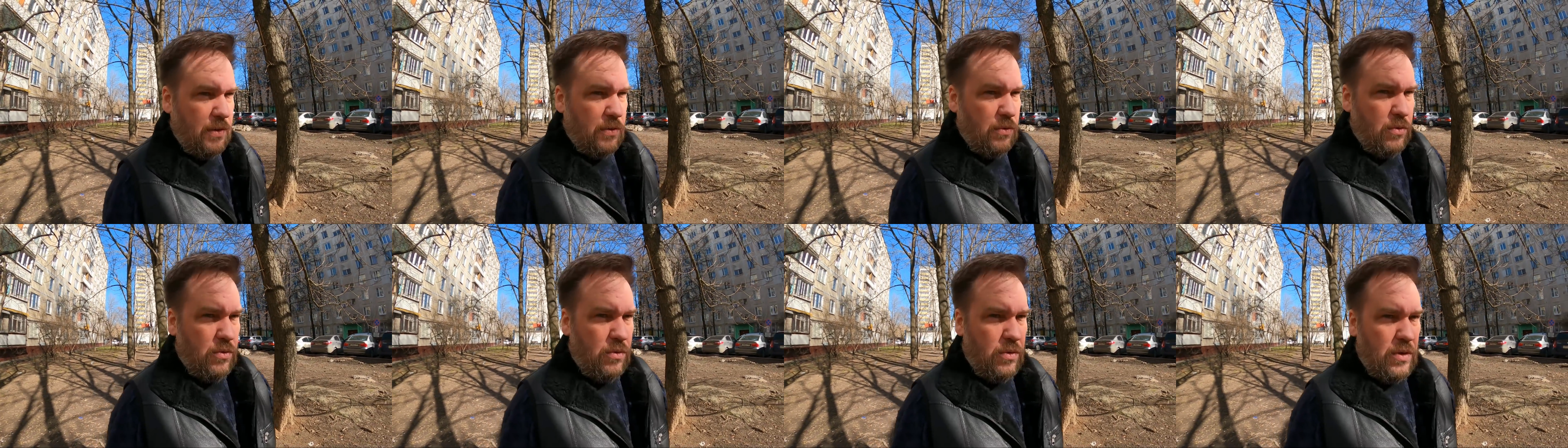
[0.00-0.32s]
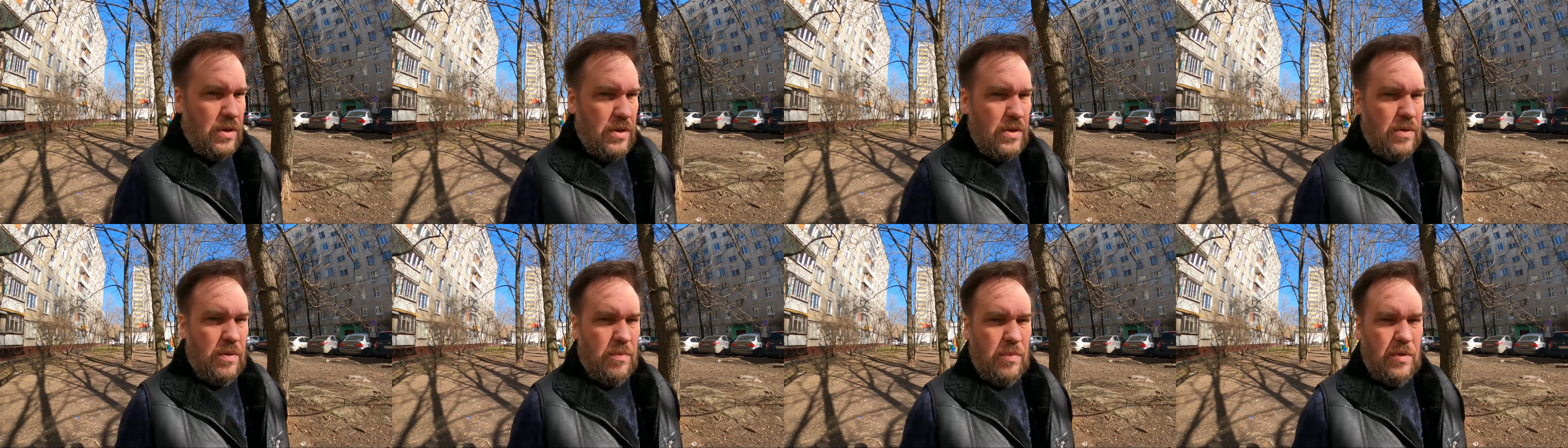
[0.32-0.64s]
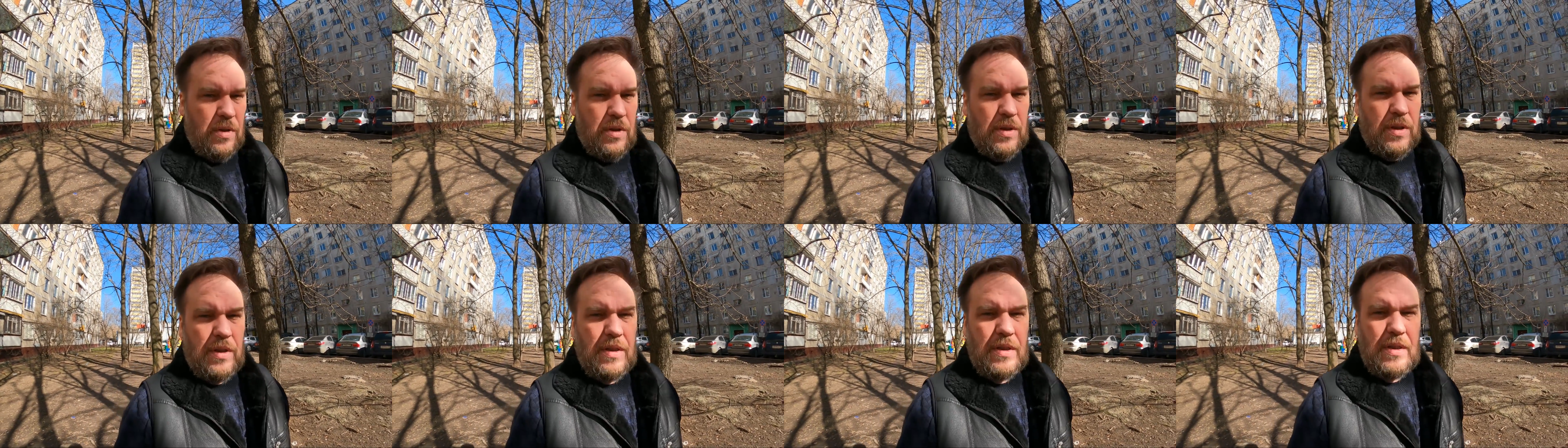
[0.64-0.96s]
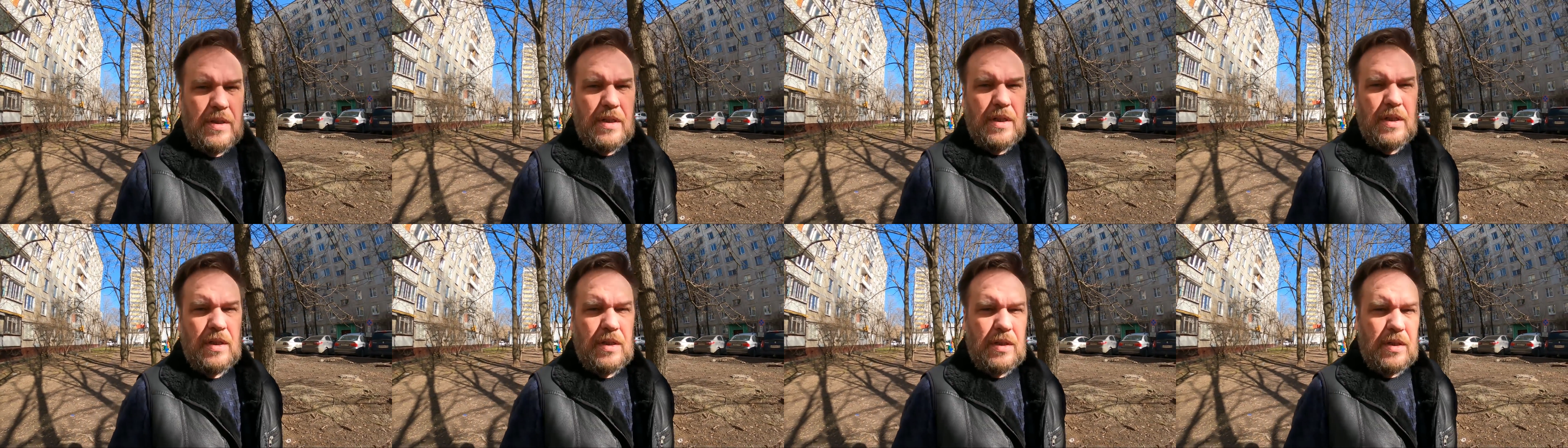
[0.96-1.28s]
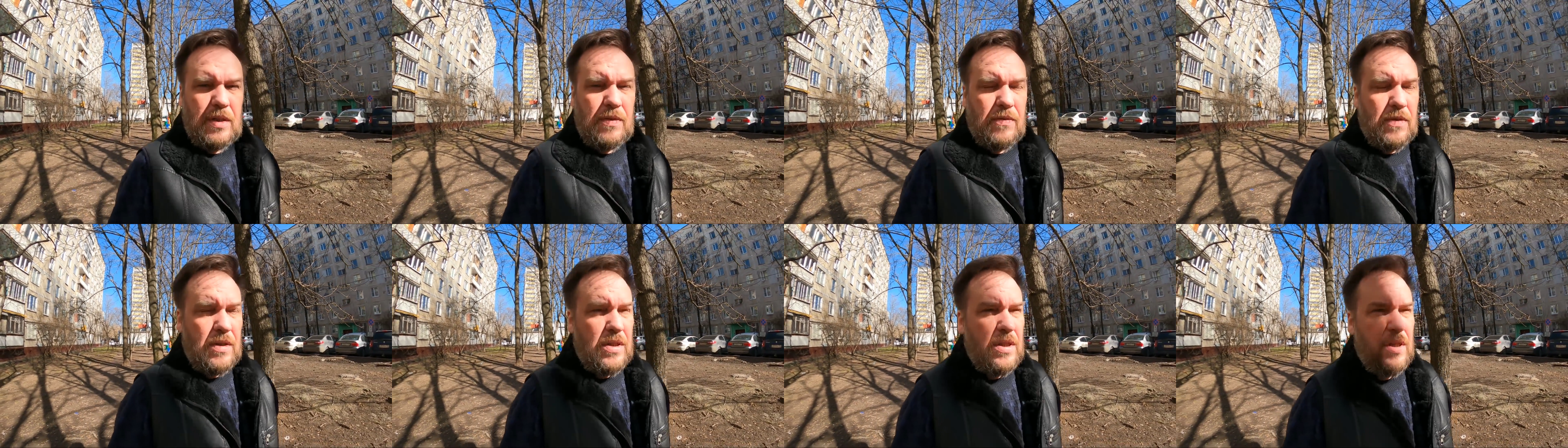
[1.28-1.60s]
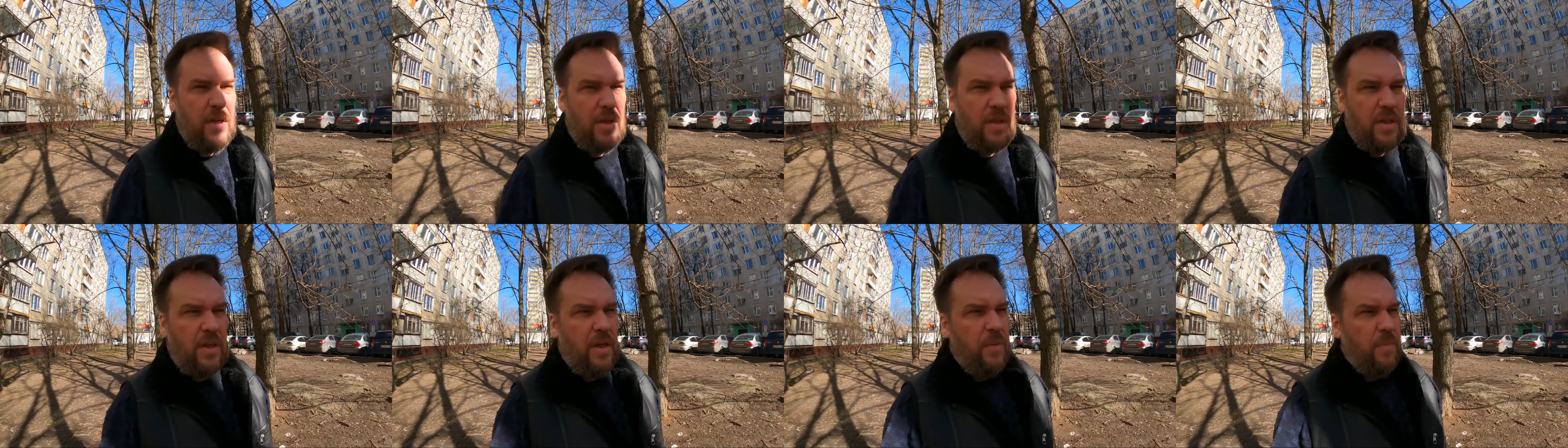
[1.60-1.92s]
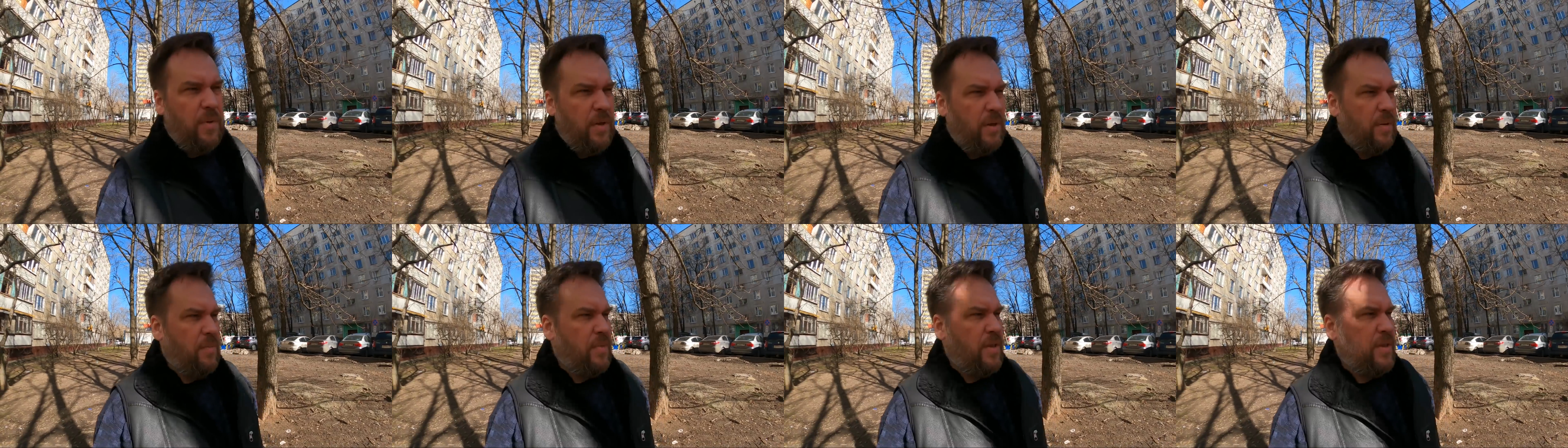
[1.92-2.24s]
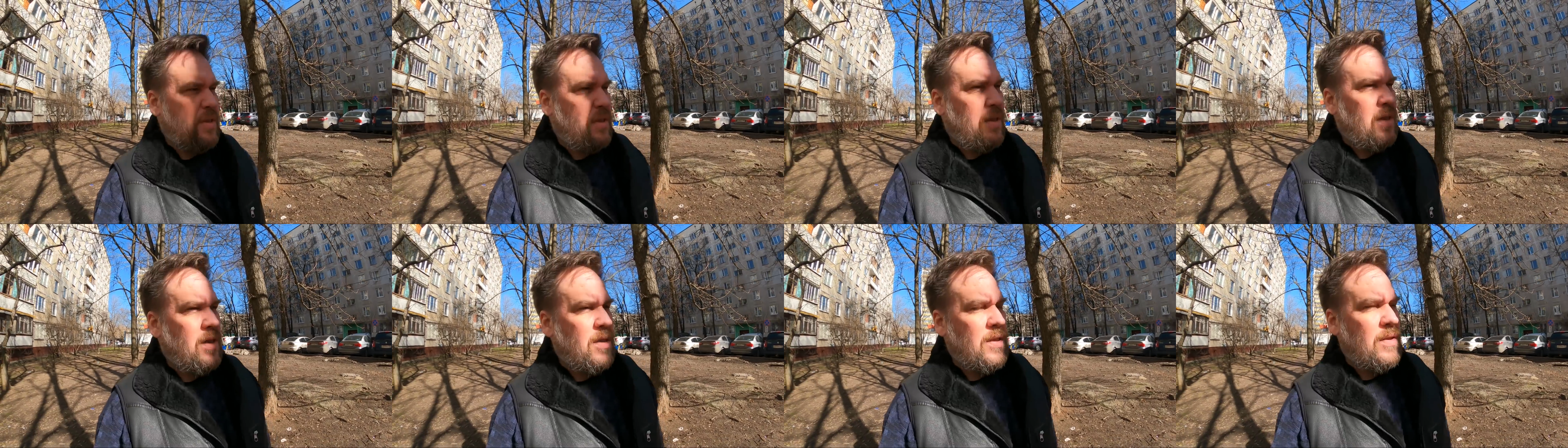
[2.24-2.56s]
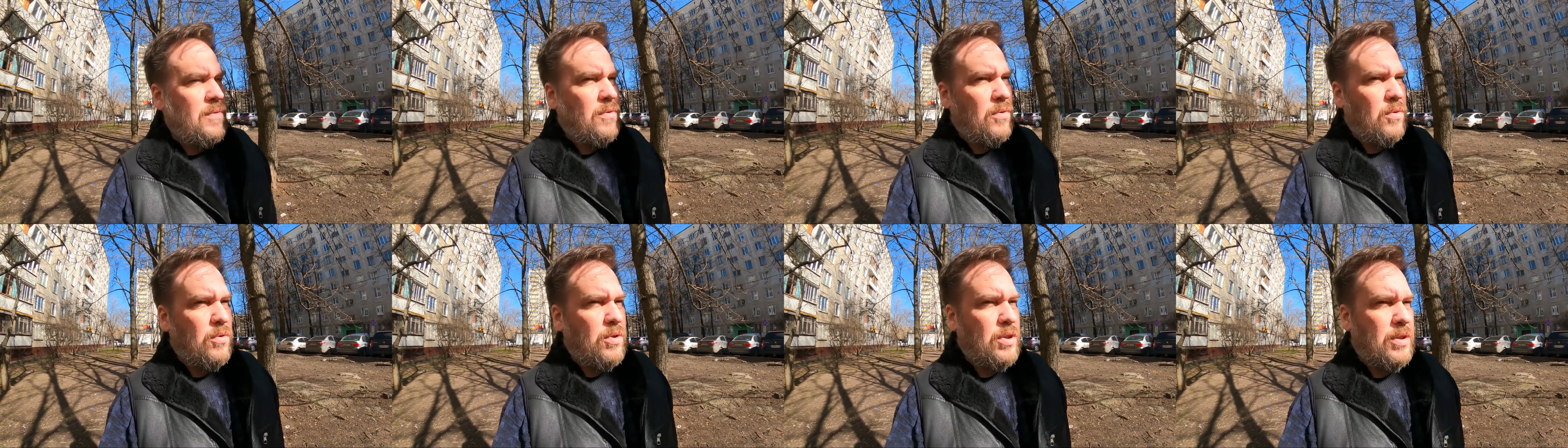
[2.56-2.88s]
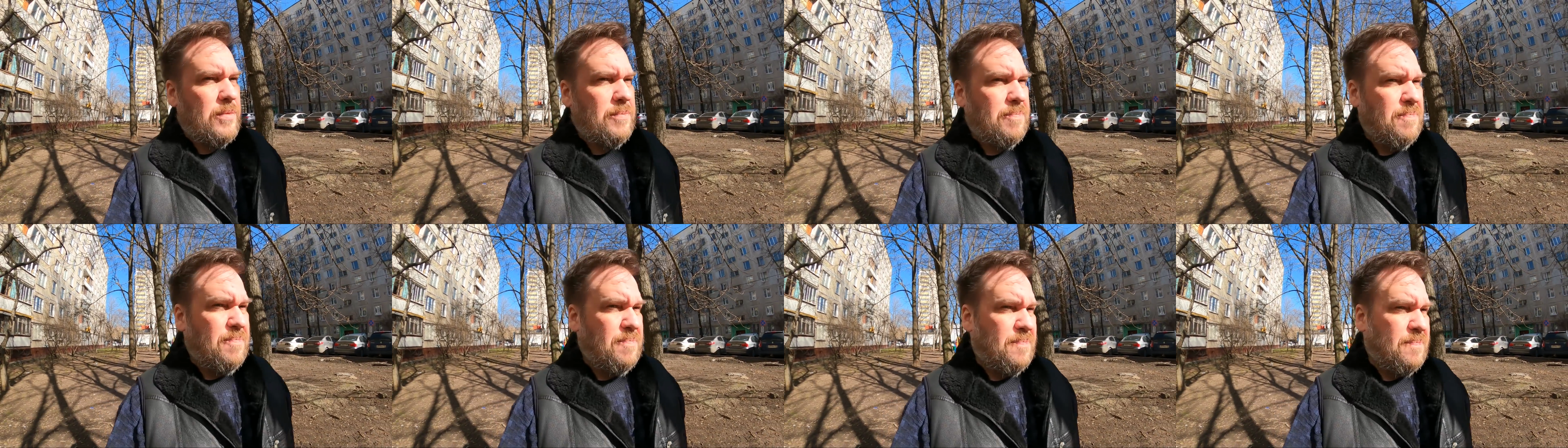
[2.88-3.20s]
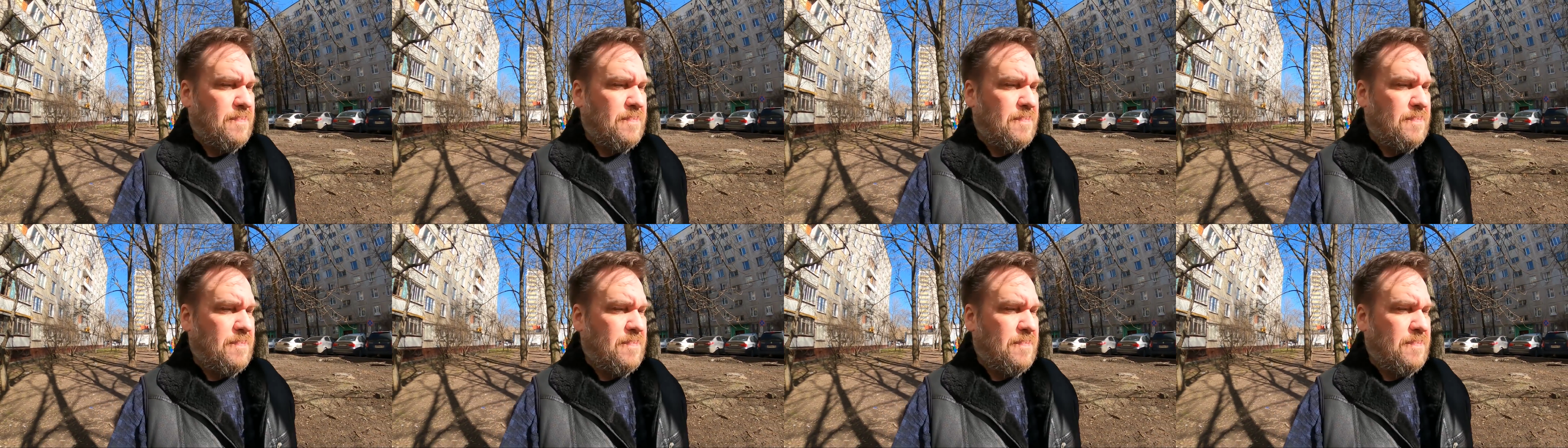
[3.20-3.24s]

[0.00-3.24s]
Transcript: ну, назовем это так, странные видения. Я об этом рассказывал уже